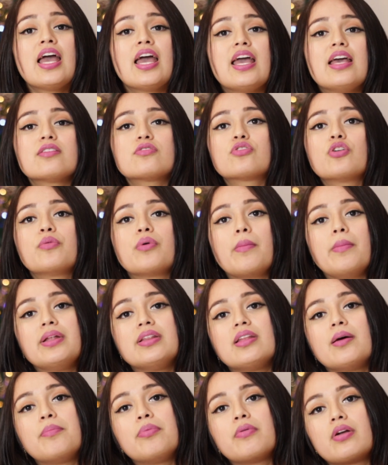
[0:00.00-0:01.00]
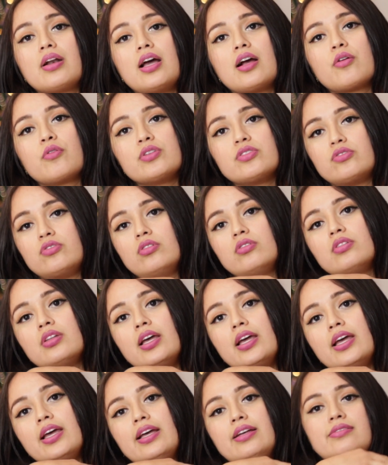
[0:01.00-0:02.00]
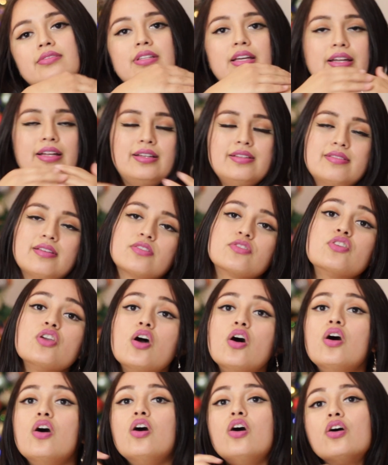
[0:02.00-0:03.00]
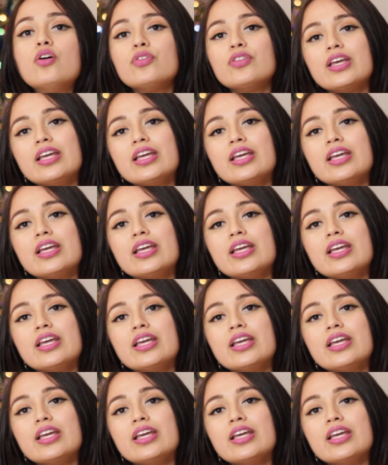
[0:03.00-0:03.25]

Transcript: Esto obviamente por la cuestión de esterilización,